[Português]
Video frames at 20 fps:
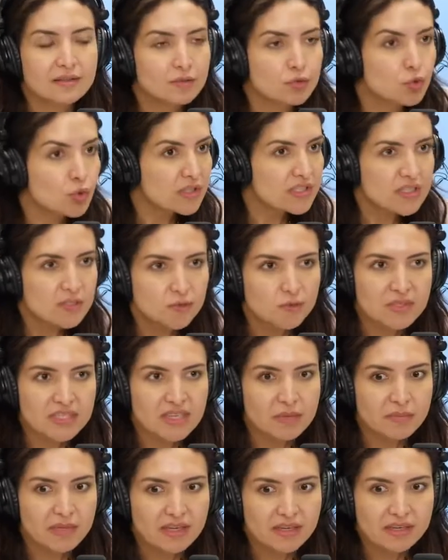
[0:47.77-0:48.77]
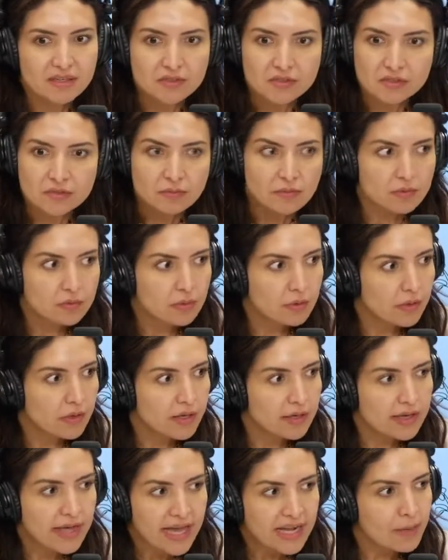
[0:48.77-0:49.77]
todas as minhas amigas,
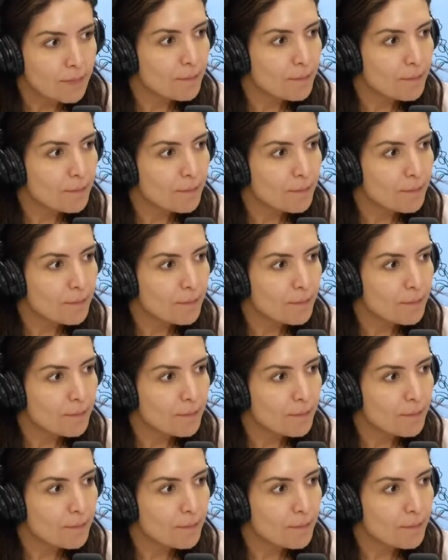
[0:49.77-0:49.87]
cara,